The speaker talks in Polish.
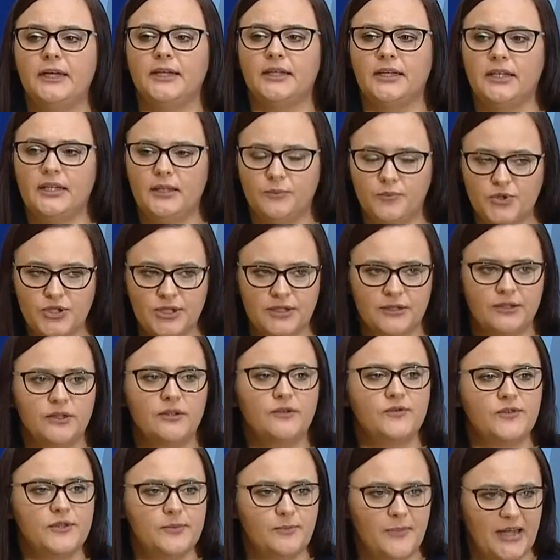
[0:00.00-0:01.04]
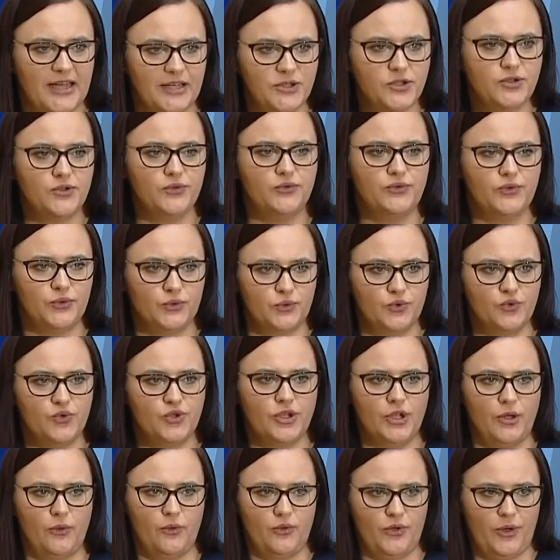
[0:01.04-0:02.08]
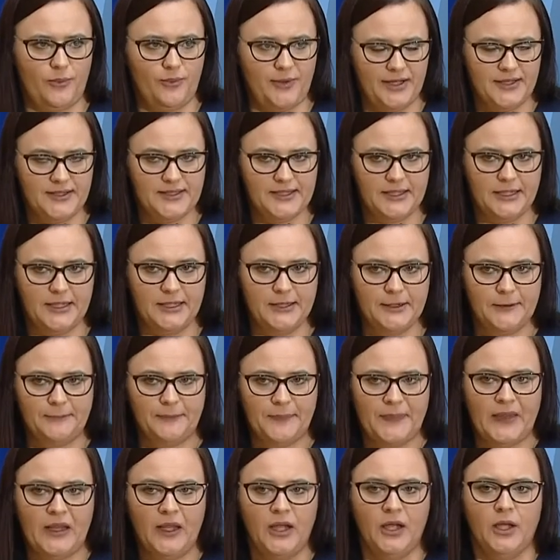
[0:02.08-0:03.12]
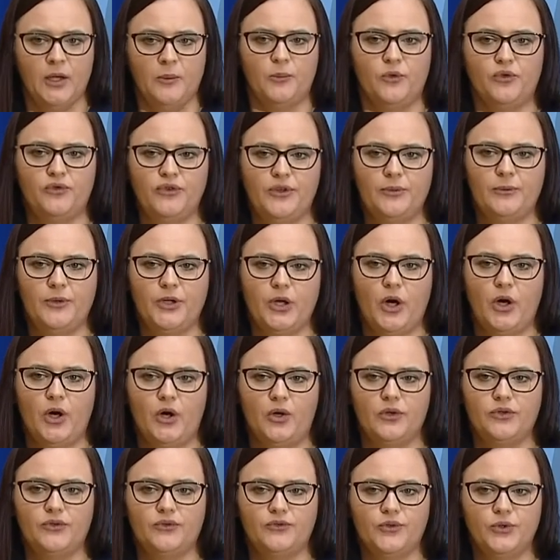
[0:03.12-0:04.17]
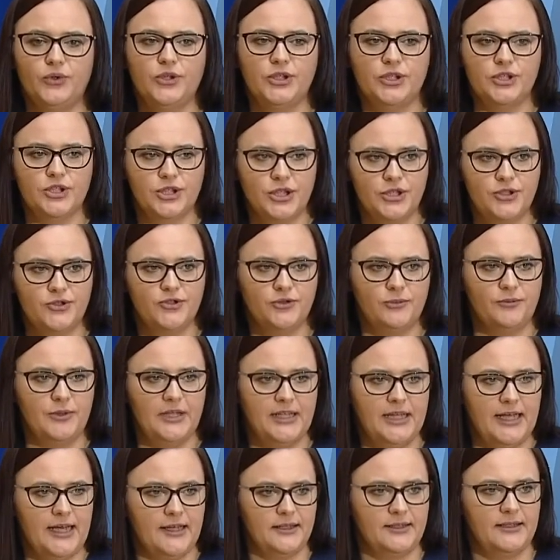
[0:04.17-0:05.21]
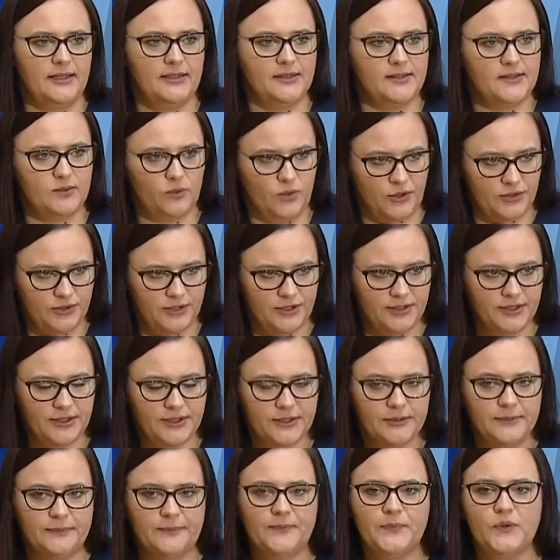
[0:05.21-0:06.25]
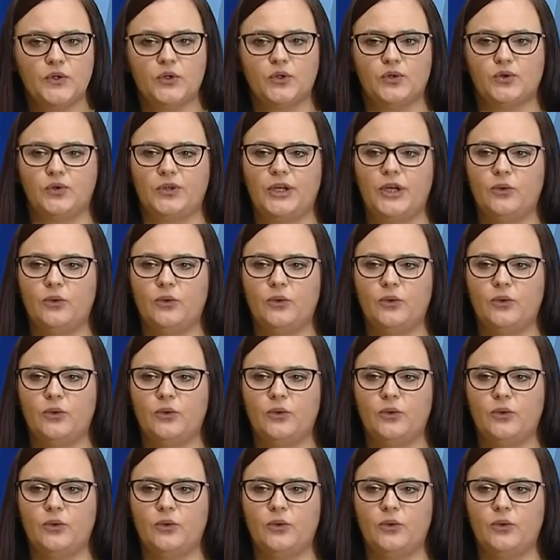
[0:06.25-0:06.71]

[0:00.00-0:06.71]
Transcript: i przy wsparciu funduszy europejskich. Mówimy o 2,6 miliardach złotych, które